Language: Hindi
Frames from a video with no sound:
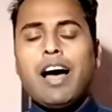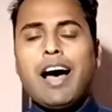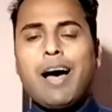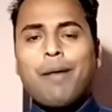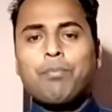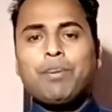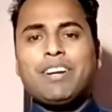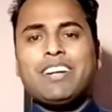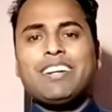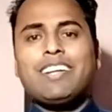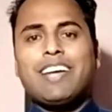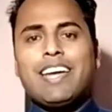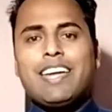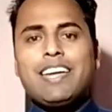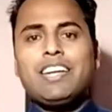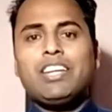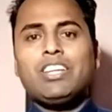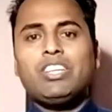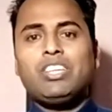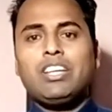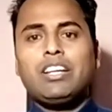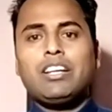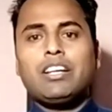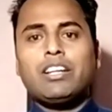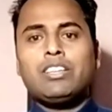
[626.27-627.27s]
आपके टाई
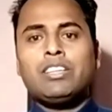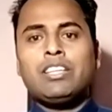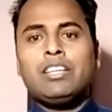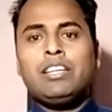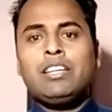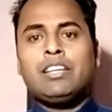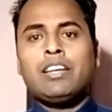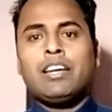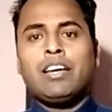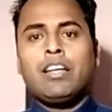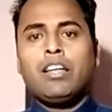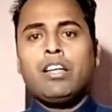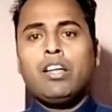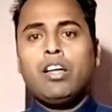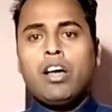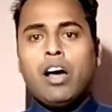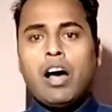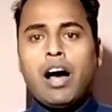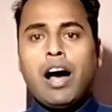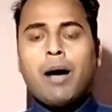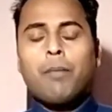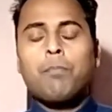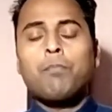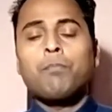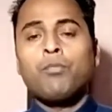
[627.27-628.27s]
की दिक्कत नहीं है
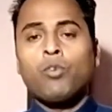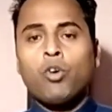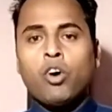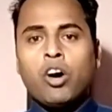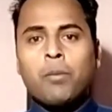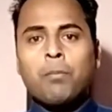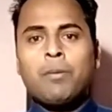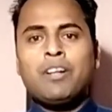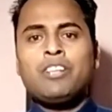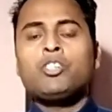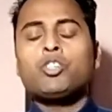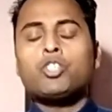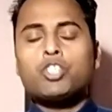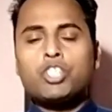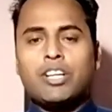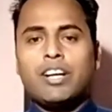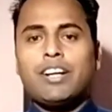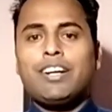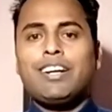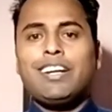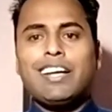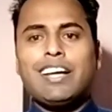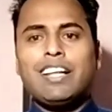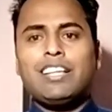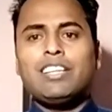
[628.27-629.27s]
आप नॉर्मल जो
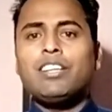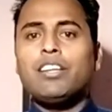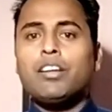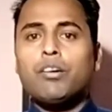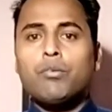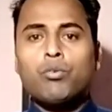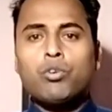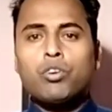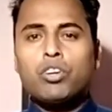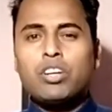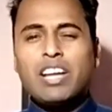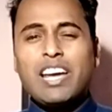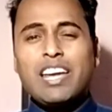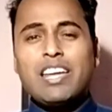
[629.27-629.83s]
शर्टें आती हैं वो